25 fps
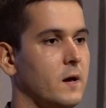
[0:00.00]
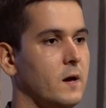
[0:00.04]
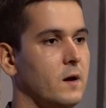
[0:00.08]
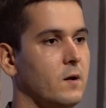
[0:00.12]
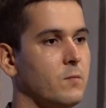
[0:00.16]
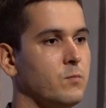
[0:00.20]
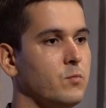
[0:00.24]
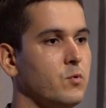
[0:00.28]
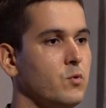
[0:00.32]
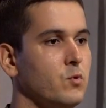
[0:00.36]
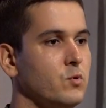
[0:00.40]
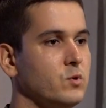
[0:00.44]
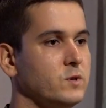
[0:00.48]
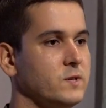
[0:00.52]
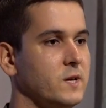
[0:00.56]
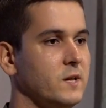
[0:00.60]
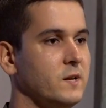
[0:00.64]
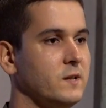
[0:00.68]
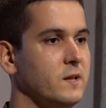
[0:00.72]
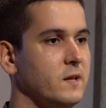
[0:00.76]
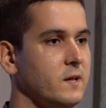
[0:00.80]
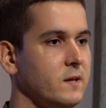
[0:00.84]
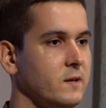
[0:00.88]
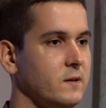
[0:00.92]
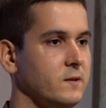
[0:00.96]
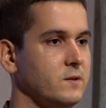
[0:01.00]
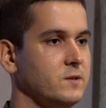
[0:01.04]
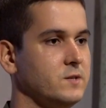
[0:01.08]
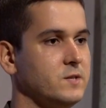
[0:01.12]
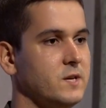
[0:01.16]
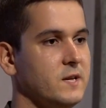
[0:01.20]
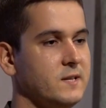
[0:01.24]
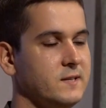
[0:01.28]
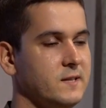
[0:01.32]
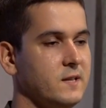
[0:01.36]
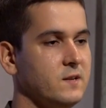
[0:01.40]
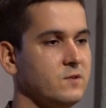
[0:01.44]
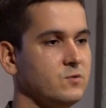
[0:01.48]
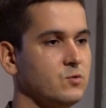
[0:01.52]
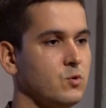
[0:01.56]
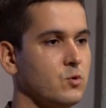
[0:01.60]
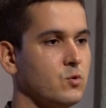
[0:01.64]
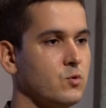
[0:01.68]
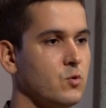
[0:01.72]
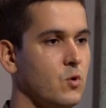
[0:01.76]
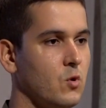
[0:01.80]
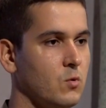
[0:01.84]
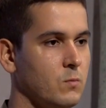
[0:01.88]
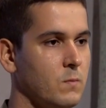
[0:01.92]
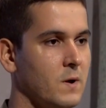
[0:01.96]
Ee, bu ülkede şehitlerin
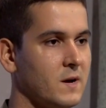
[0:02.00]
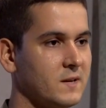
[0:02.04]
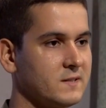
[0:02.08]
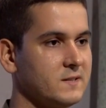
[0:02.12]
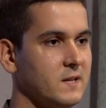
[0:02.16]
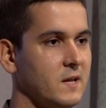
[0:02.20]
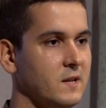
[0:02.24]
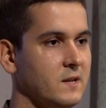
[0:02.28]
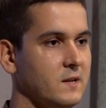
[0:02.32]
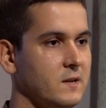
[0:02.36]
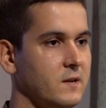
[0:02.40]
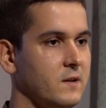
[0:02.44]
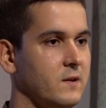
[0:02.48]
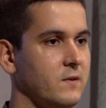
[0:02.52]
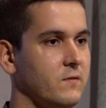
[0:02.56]
torunu olmaktan